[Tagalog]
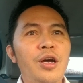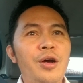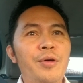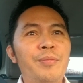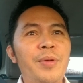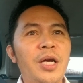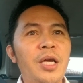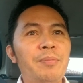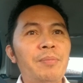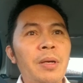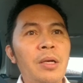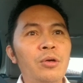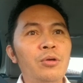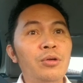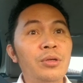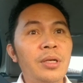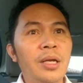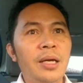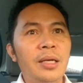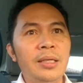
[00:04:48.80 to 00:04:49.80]

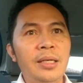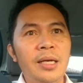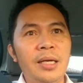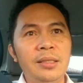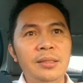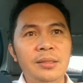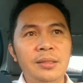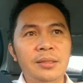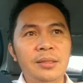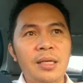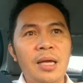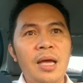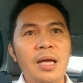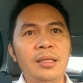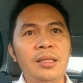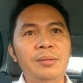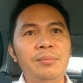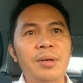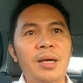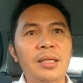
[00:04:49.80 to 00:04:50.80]
makipag-ugnayan sa
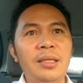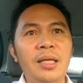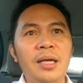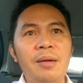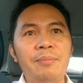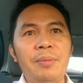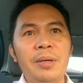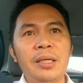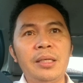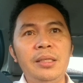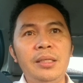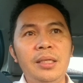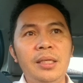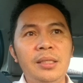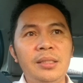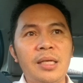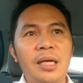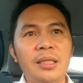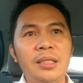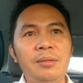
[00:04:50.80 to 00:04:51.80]
ating mga
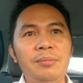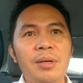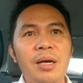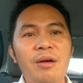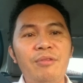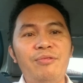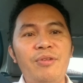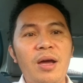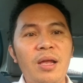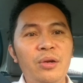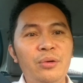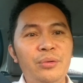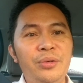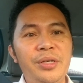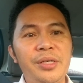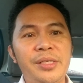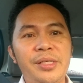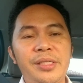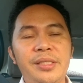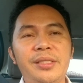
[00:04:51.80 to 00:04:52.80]
tagapakinig, sa ating mga
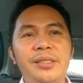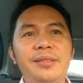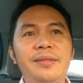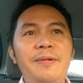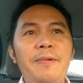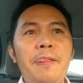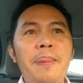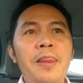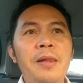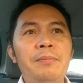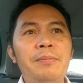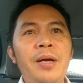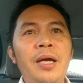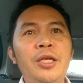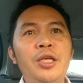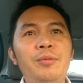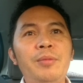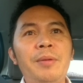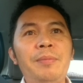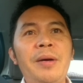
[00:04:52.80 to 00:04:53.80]
followers.
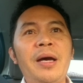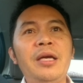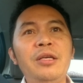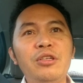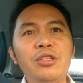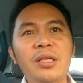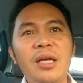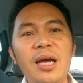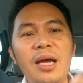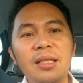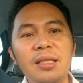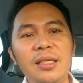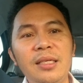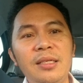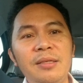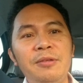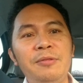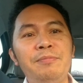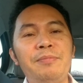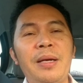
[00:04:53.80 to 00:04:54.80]
Paano mapayos ang
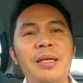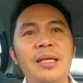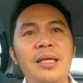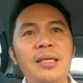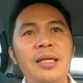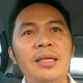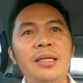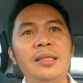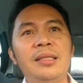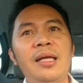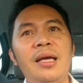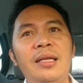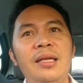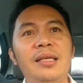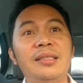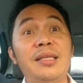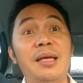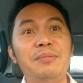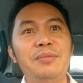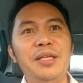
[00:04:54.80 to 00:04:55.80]
ating pananalita?
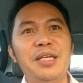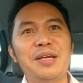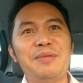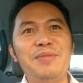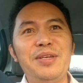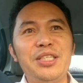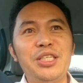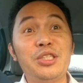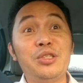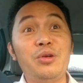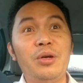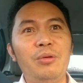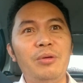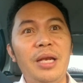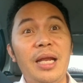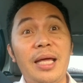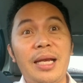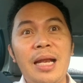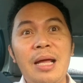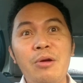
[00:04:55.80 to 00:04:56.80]
Nasabi ng misis ko, eh,
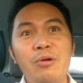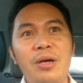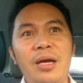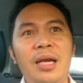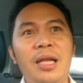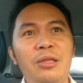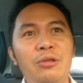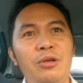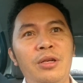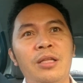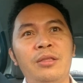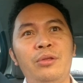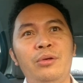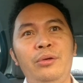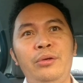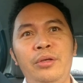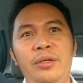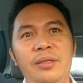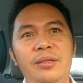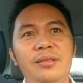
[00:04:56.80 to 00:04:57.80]
wala raw
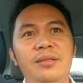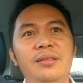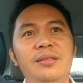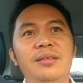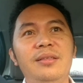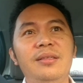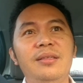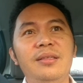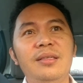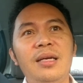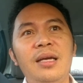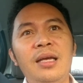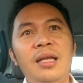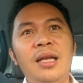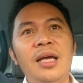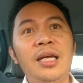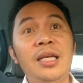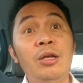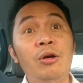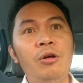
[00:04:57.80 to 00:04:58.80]
kalatoy-latoy.
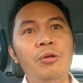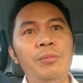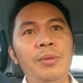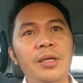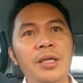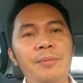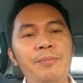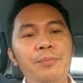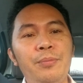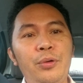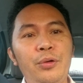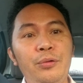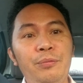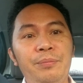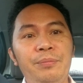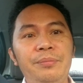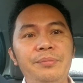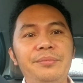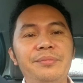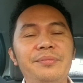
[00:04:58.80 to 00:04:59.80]
Kailangan daw ako mag-improve.
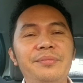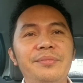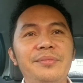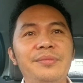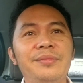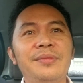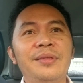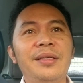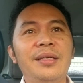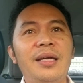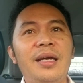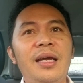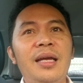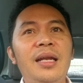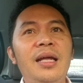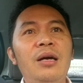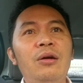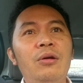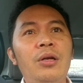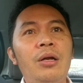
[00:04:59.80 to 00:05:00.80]

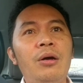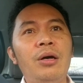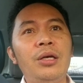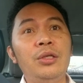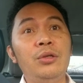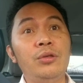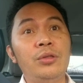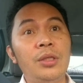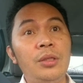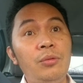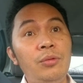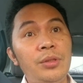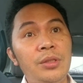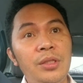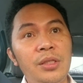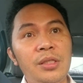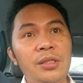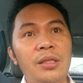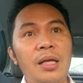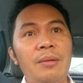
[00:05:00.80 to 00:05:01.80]
Kailangan ko raw ayusin,
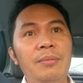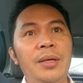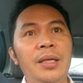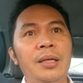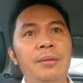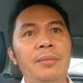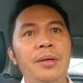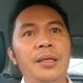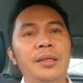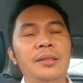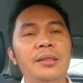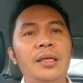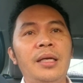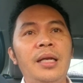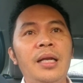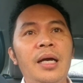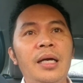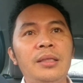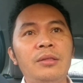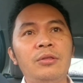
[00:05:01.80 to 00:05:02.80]
which is tama naman.
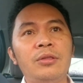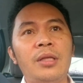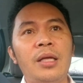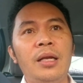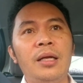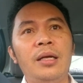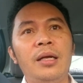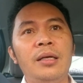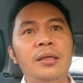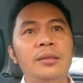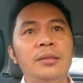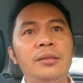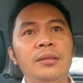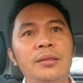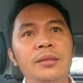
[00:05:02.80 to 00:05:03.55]
Kailangan ko talagang